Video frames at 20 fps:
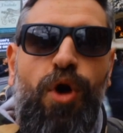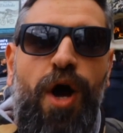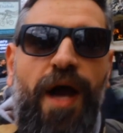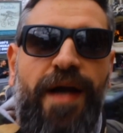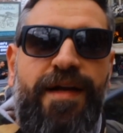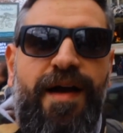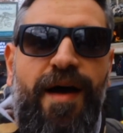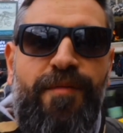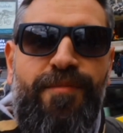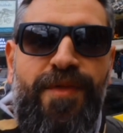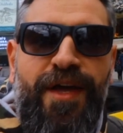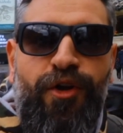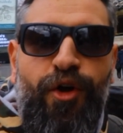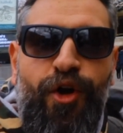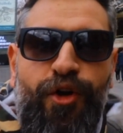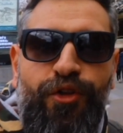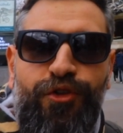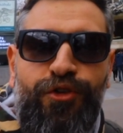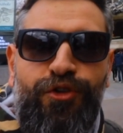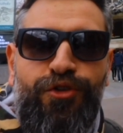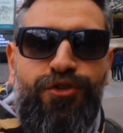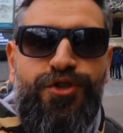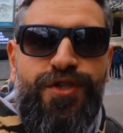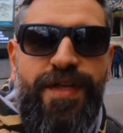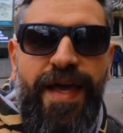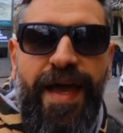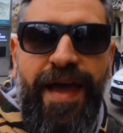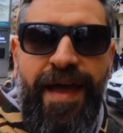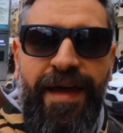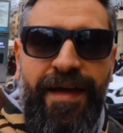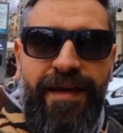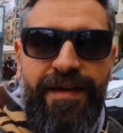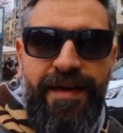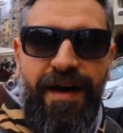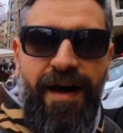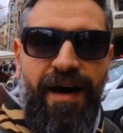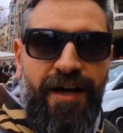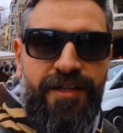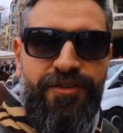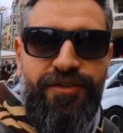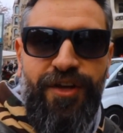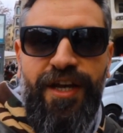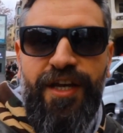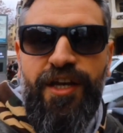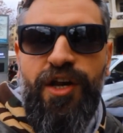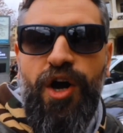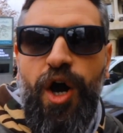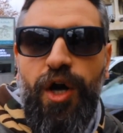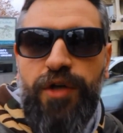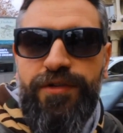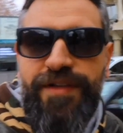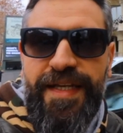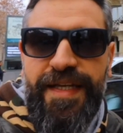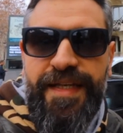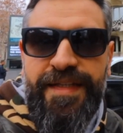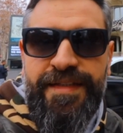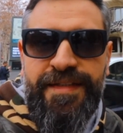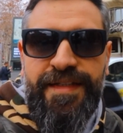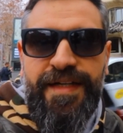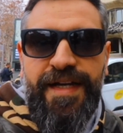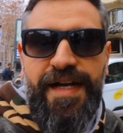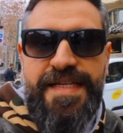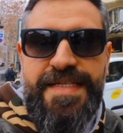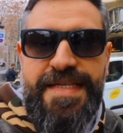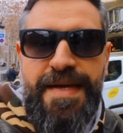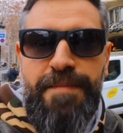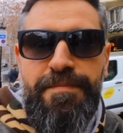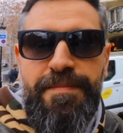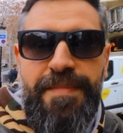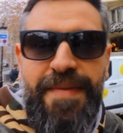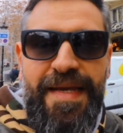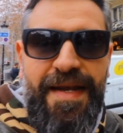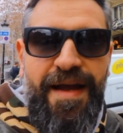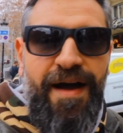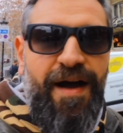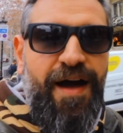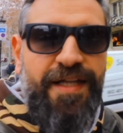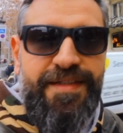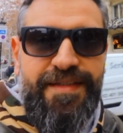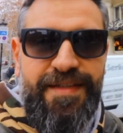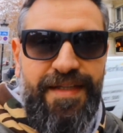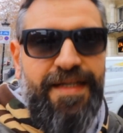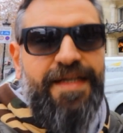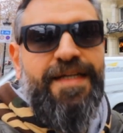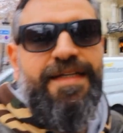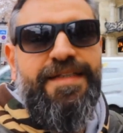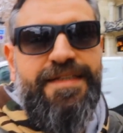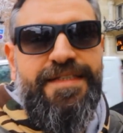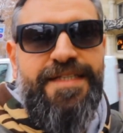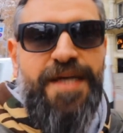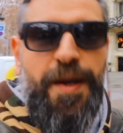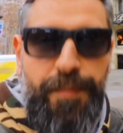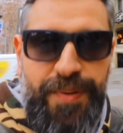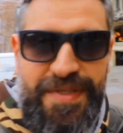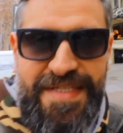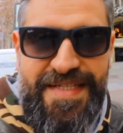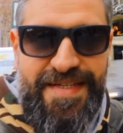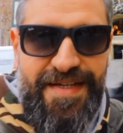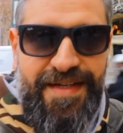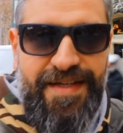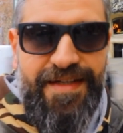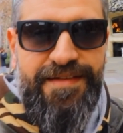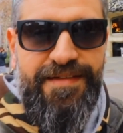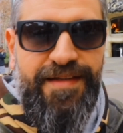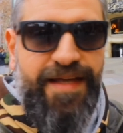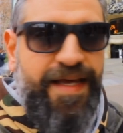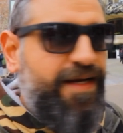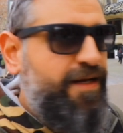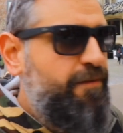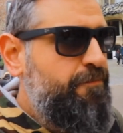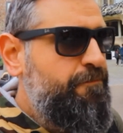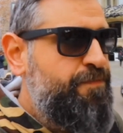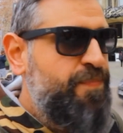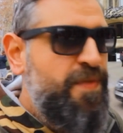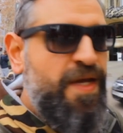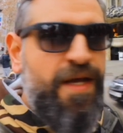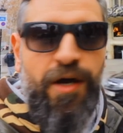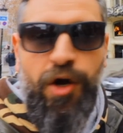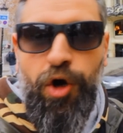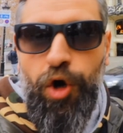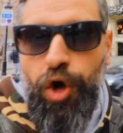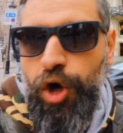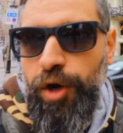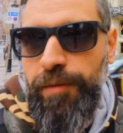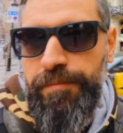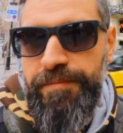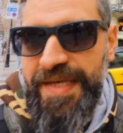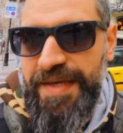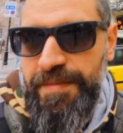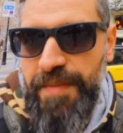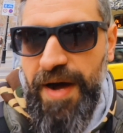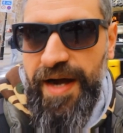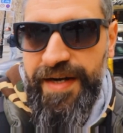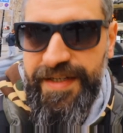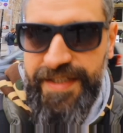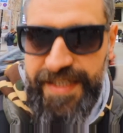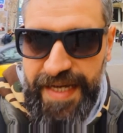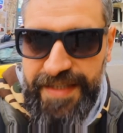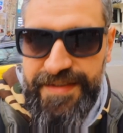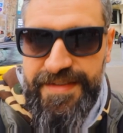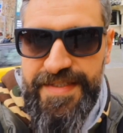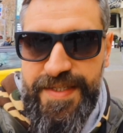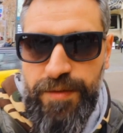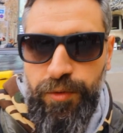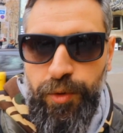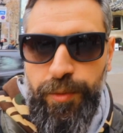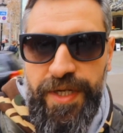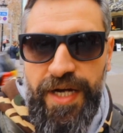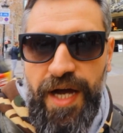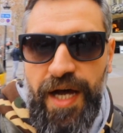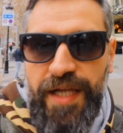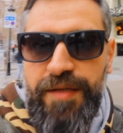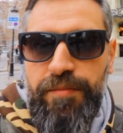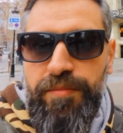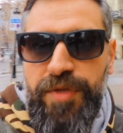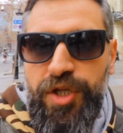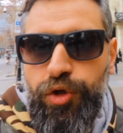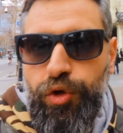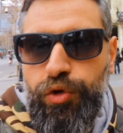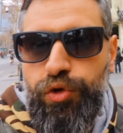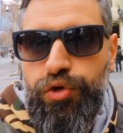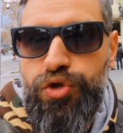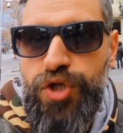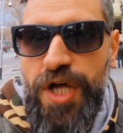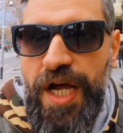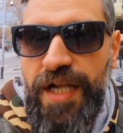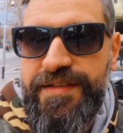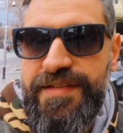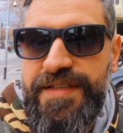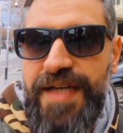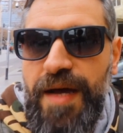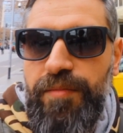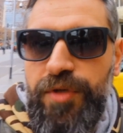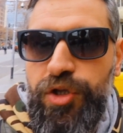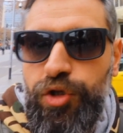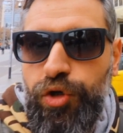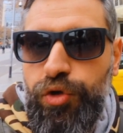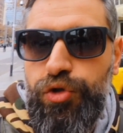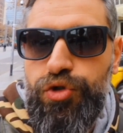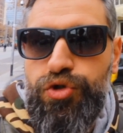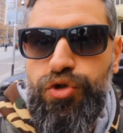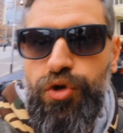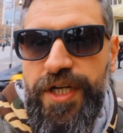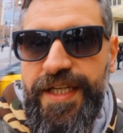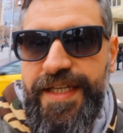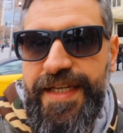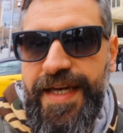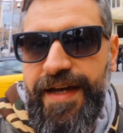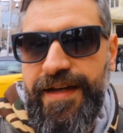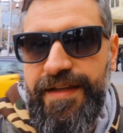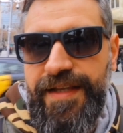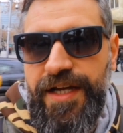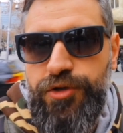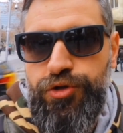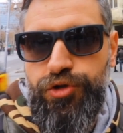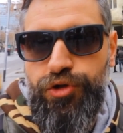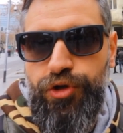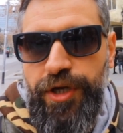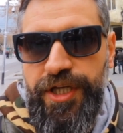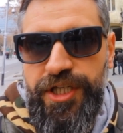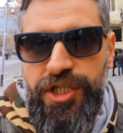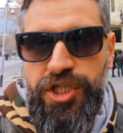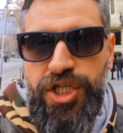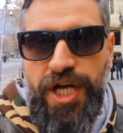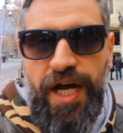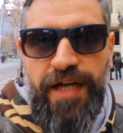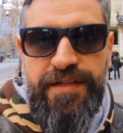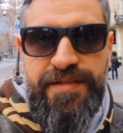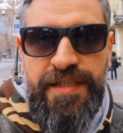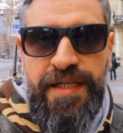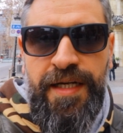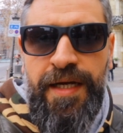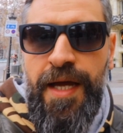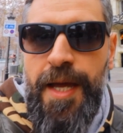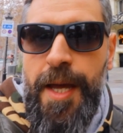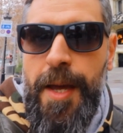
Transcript: arkamda gördüğünüz de, Antoni Gaudi'nin Casa Mila adlı yapısı diyelim. O mimari kendisi bu binanın. 1906'dan 1912'ye kadar sürüyor inşaatı.